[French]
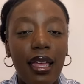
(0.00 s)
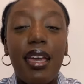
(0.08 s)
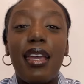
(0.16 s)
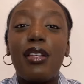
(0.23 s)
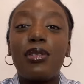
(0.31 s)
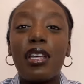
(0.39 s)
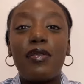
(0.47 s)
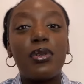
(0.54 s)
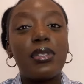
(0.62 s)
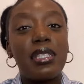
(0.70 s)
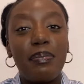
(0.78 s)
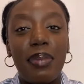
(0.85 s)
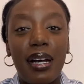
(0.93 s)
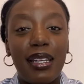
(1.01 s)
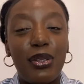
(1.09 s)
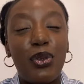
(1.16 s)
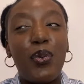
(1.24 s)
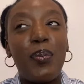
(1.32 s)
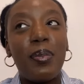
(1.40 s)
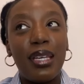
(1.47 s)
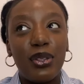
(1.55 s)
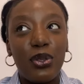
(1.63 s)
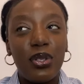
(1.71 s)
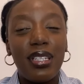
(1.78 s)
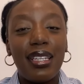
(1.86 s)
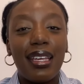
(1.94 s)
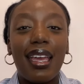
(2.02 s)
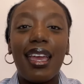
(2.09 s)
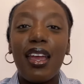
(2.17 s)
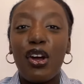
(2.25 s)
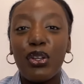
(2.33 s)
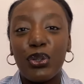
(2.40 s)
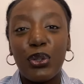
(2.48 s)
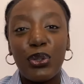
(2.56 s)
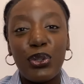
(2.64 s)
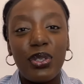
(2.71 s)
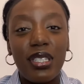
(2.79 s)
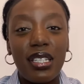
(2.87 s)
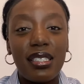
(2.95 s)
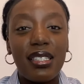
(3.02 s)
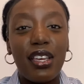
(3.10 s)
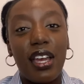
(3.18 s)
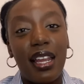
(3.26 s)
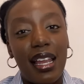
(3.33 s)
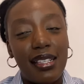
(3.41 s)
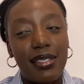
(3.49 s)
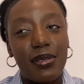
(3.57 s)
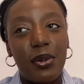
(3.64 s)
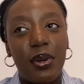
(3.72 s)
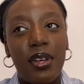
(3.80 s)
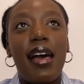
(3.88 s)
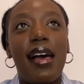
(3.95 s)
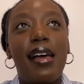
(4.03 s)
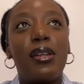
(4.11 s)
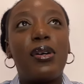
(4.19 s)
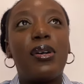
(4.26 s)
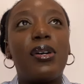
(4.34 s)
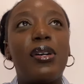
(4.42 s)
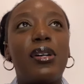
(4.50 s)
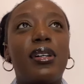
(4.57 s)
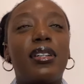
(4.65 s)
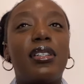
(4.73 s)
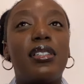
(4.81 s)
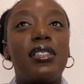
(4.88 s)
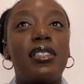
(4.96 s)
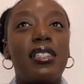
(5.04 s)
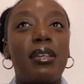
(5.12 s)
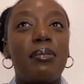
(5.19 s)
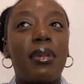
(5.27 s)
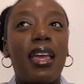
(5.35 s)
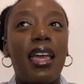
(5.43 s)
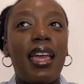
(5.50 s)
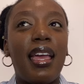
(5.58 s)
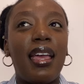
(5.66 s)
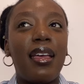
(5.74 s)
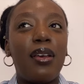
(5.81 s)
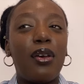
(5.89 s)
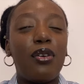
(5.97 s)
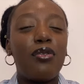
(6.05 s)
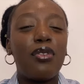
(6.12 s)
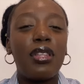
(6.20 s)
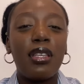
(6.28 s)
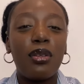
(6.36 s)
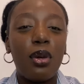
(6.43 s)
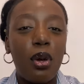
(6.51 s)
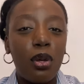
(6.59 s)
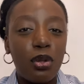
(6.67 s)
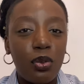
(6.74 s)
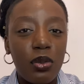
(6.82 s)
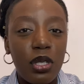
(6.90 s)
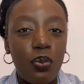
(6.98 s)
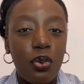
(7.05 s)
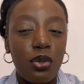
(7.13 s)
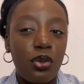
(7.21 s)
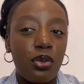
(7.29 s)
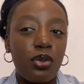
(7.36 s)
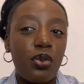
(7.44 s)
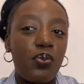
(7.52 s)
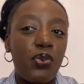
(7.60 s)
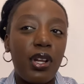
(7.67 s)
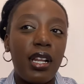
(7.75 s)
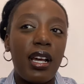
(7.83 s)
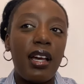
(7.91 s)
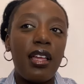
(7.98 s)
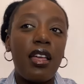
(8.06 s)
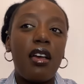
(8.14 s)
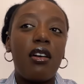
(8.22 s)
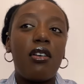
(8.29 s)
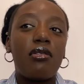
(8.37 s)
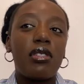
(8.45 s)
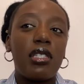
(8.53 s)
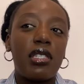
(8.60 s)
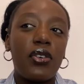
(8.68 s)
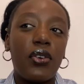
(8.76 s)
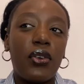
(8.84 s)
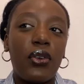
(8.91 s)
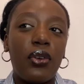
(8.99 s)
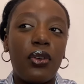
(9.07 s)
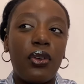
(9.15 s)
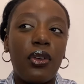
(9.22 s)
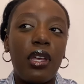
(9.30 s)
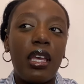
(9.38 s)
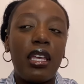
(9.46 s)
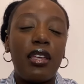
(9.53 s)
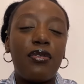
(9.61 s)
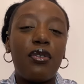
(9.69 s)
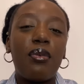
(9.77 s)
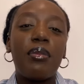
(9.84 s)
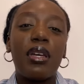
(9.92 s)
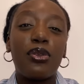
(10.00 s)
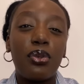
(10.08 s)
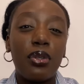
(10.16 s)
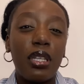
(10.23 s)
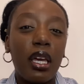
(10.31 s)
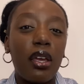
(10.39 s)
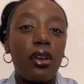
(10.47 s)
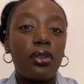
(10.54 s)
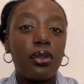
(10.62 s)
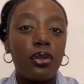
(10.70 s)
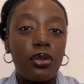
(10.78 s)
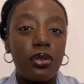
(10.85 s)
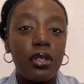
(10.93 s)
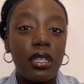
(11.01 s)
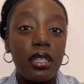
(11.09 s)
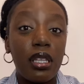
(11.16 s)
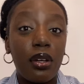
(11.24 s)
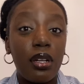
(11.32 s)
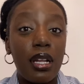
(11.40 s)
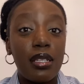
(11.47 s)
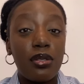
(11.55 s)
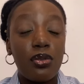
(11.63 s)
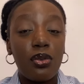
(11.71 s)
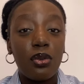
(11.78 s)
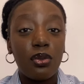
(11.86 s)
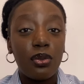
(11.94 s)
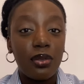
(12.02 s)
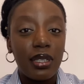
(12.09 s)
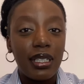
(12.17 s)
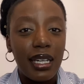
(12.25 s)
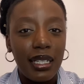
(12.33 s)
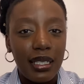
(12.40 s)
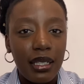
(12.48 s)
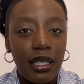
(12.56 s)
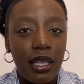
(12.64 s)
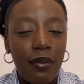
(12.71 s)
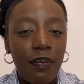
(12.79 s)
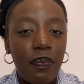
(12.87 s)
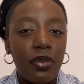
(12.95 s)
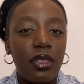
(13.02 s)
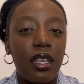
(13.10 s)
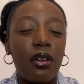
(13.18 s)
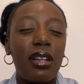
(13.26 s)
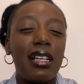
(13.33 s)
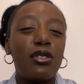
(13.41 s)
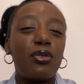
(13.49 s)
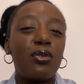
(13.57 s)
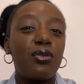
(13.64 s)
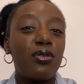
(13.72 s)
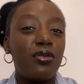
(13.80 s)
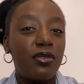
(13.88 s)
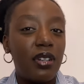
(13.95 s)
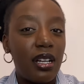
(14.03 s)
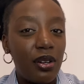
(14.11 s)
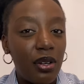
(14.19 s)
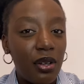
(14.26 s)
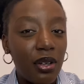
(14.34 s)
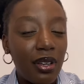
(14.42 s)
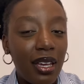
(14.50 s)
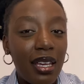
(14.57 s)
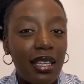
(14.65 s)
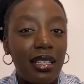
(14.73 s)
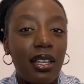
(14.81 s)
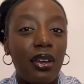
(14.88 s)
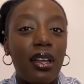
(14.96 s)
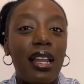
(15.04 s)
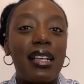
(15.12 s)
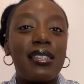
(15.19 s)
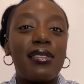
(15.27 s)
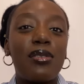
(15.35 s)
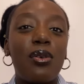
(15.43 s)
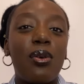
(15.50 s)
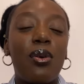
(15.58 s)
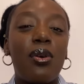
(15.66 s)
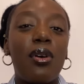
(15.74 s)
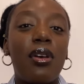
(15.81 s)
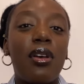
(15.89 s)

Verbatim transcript: Et nous avons aussi parlé de maintenir et entretenir ses relations. Alors, j'aimerais revenir un tout petit peu sur ce point-là en disant que il faut maintenir et entretenir des relations de qualité, des relations de valeur, des relations